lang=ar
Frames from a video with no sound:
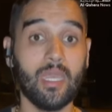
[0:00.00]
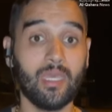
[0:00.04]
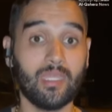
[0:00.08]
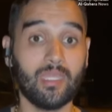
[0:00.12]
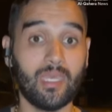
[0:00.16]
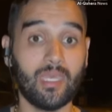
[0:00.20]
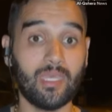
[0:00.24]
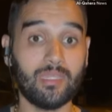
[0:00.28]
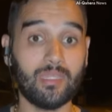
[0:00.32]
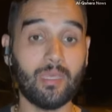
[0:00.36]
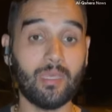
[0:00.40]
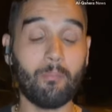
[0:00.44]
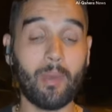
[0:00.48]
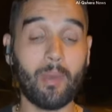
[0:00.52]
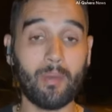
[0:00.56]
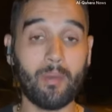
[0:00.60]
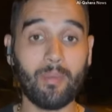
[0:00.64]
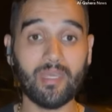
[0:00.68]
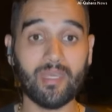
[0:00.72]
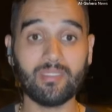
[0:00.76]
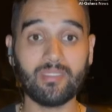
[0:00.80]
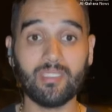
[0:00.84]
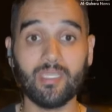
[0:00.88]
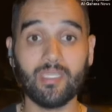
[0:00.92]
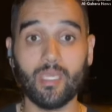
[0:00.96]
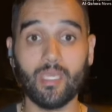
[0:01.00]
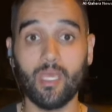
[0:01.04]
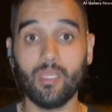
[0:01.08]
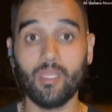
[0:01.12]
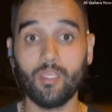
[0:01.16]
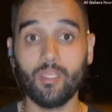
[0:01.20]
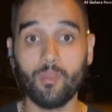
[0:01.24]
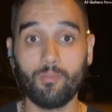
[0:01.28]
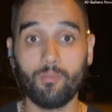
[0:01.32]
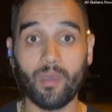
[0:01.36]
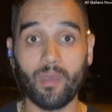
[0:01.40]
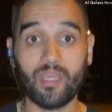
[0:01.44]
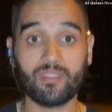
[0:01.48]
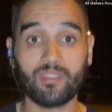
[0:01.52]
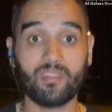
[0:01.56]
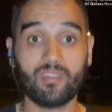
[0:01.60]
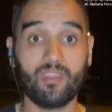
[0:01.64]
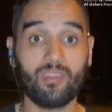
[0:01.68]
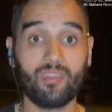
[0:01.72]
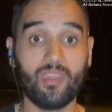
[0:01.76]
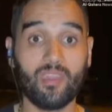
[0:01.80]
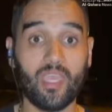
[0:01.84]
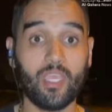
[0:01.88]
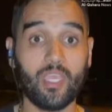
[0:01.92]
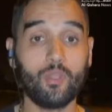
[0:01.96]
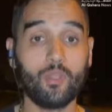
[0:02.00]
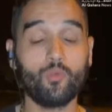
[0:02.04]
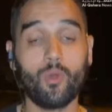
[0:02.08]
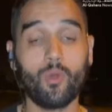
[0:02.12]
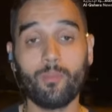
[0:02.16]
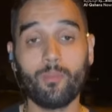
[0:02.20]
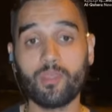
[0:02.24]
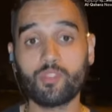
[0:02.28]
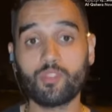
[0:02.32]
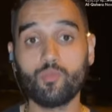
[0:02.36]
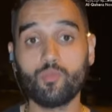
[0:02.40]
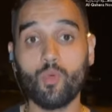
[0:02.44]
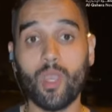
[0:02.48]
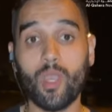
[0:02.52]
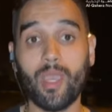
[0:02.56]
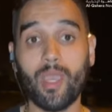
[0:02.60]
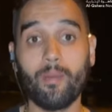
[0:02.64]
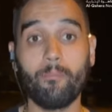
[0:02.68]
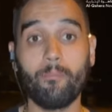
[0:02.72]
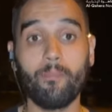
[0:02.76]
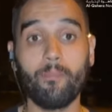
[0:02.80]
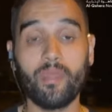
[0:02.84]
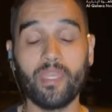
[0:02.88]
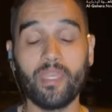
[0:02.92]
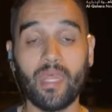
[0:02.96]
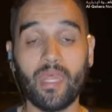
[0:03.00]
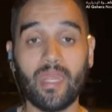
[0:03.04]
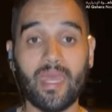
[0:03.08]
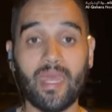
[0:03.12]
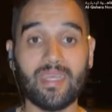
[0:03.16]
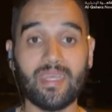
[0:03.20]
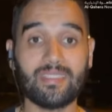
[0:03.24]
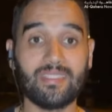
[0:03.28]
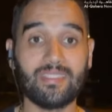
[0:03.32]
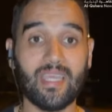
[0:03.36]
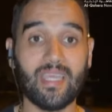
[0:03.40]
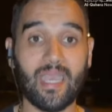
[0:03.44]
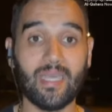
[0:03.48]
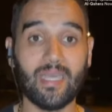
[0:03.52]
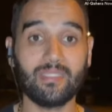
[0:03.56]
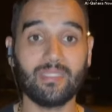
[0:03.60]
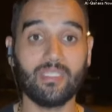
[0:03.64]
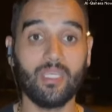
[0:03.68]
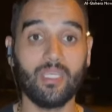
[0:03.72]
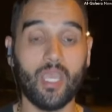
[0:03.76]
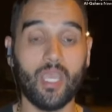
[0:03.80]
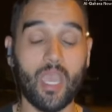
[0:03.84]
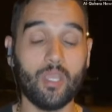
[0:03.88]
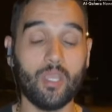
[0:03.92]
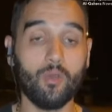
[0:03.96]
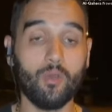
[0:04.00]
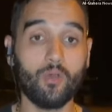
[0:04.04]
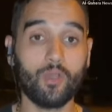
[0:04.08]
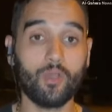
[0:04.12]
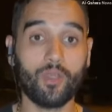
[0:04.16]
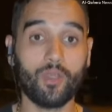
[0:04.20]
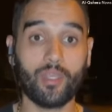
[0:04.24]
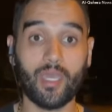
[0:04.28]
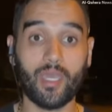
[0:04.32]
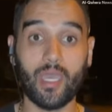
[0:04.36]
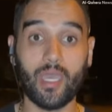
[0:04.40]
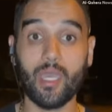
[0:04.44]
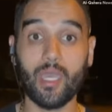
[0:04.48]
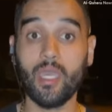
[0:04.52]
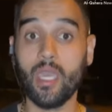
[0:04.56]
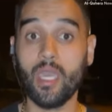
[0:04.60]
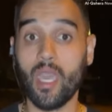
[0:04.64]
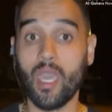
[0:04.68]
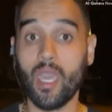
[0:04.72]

لدبابات ليوبارت 2 ومجموعه من الاسلحه الاخرى